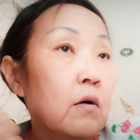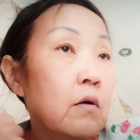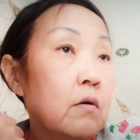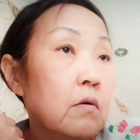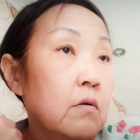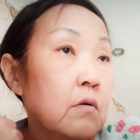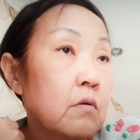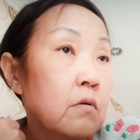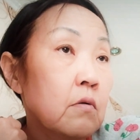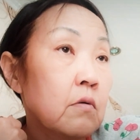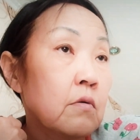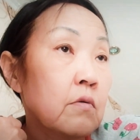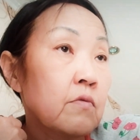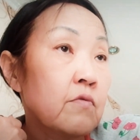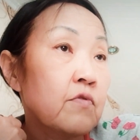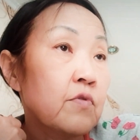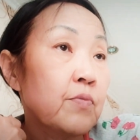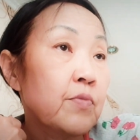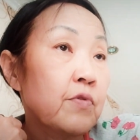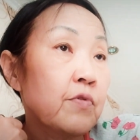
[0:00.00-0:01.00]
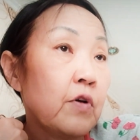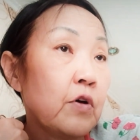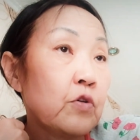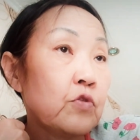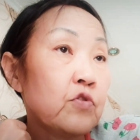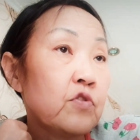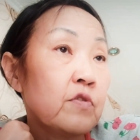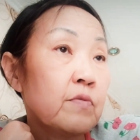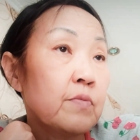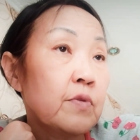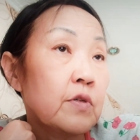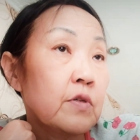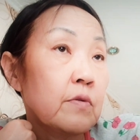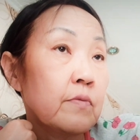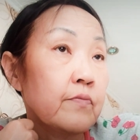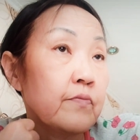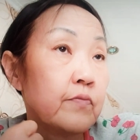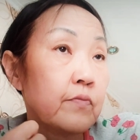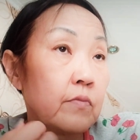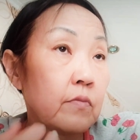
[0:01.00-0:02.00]
выбивают себе
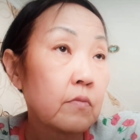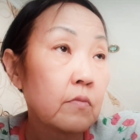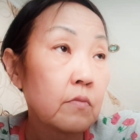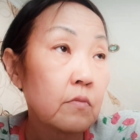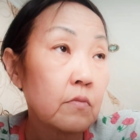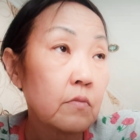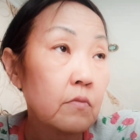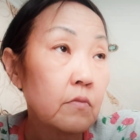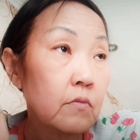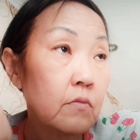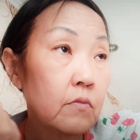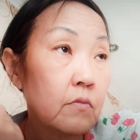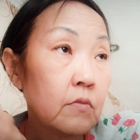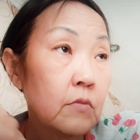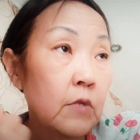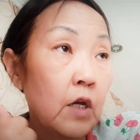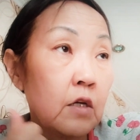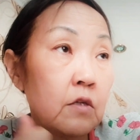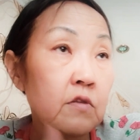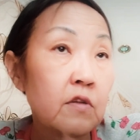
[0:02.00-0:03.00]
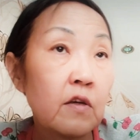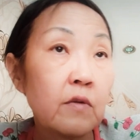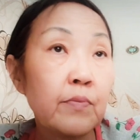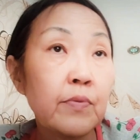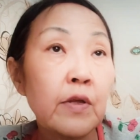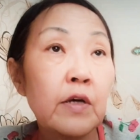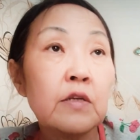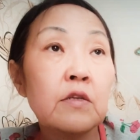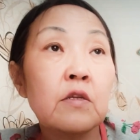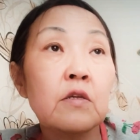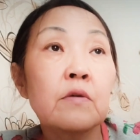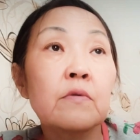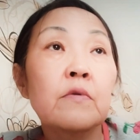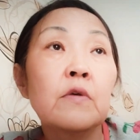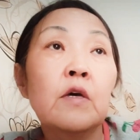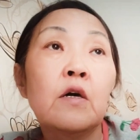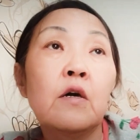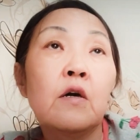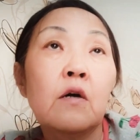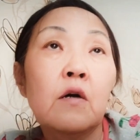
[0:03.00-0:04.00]
зарплаты
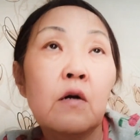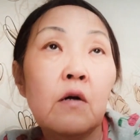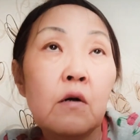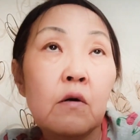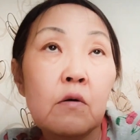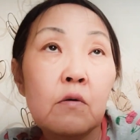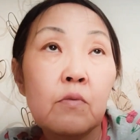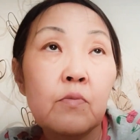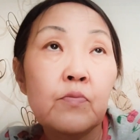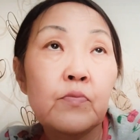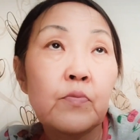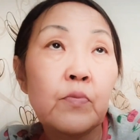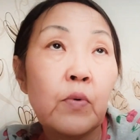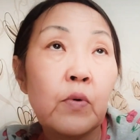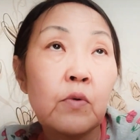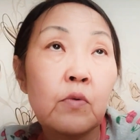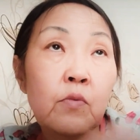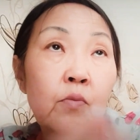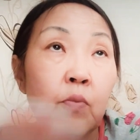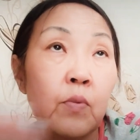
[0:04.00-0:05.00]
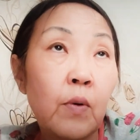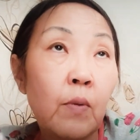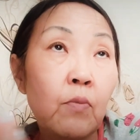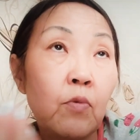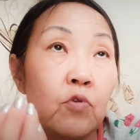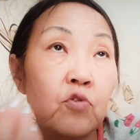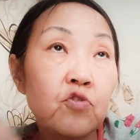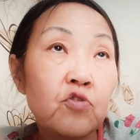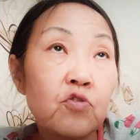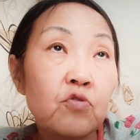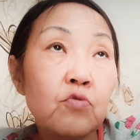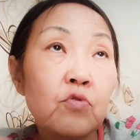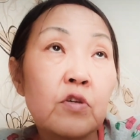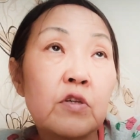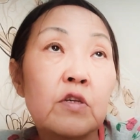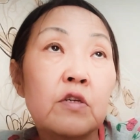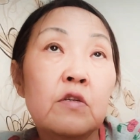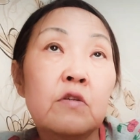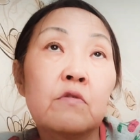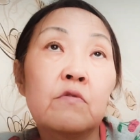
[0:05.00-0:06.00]
э, побольше, ну,
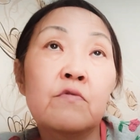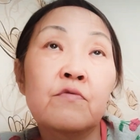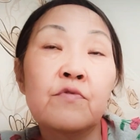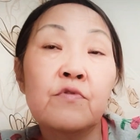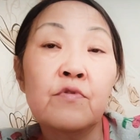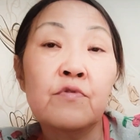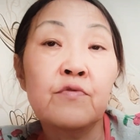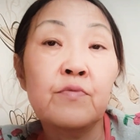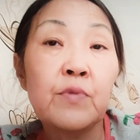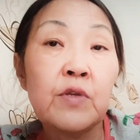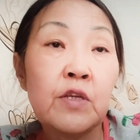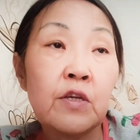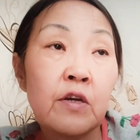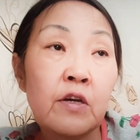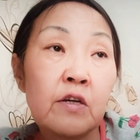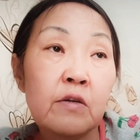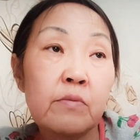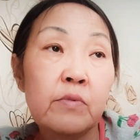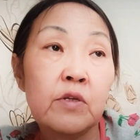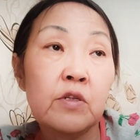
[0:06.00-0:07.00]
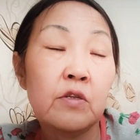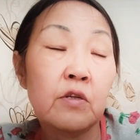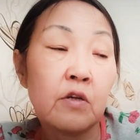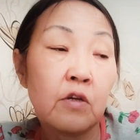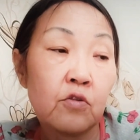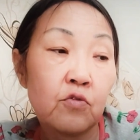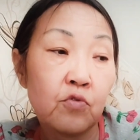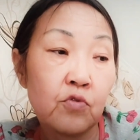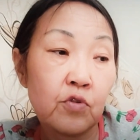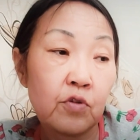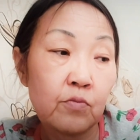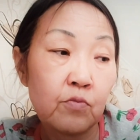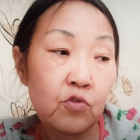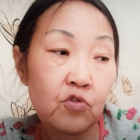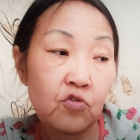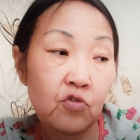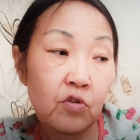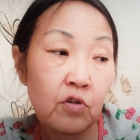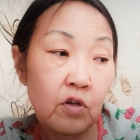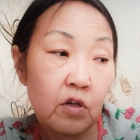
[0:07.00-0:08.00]
такие вменяемые, на которые
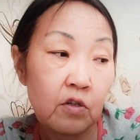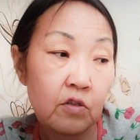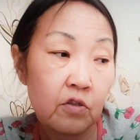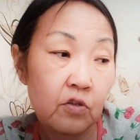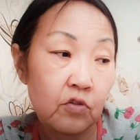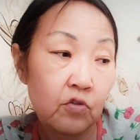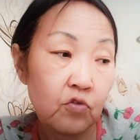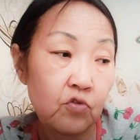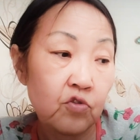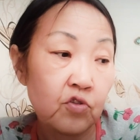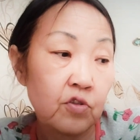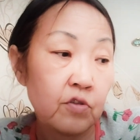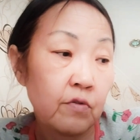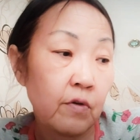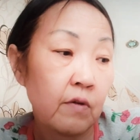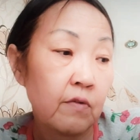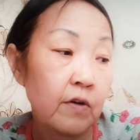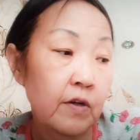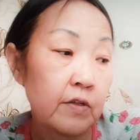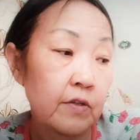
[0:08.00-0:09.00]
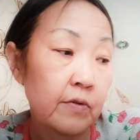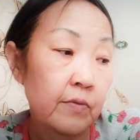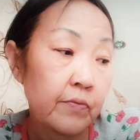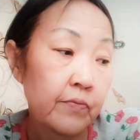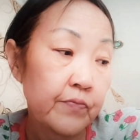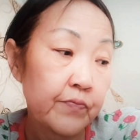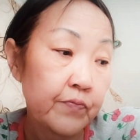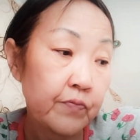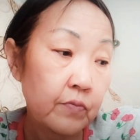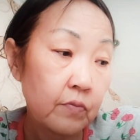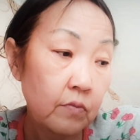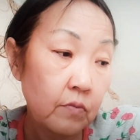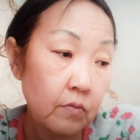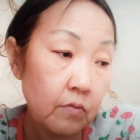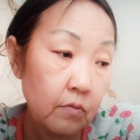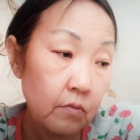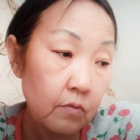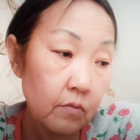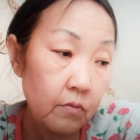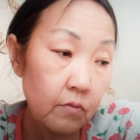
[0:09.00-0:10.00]
можно как-то существовать,
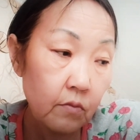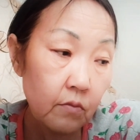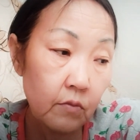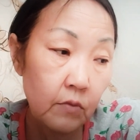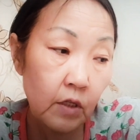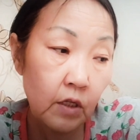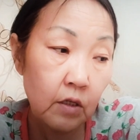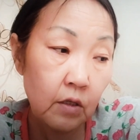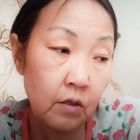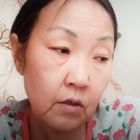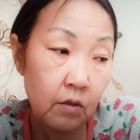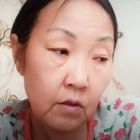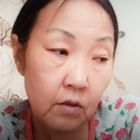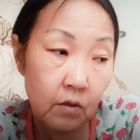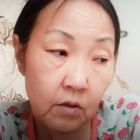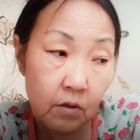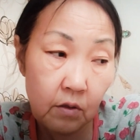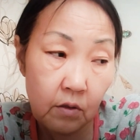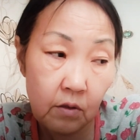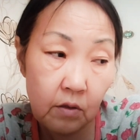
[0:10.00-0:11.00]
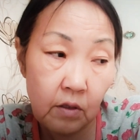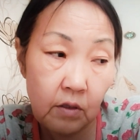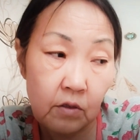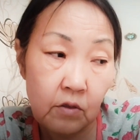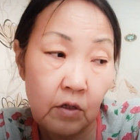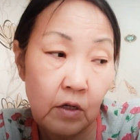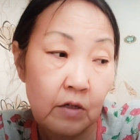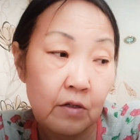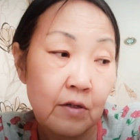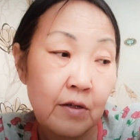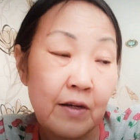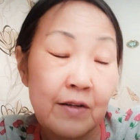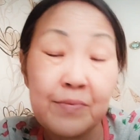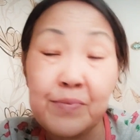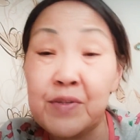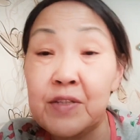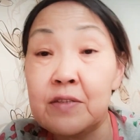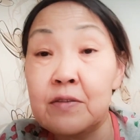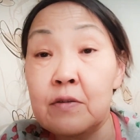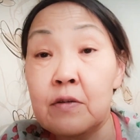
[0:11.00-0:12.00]
э,
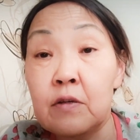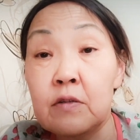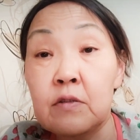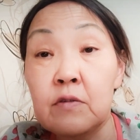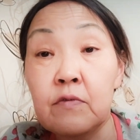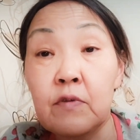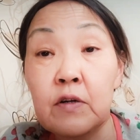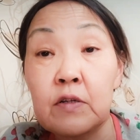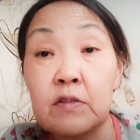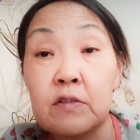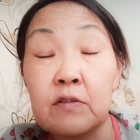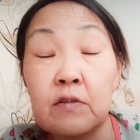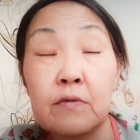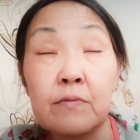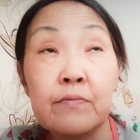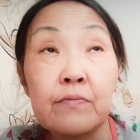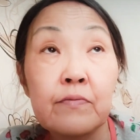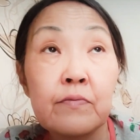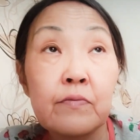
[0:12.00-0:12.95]
кормить и одеваться.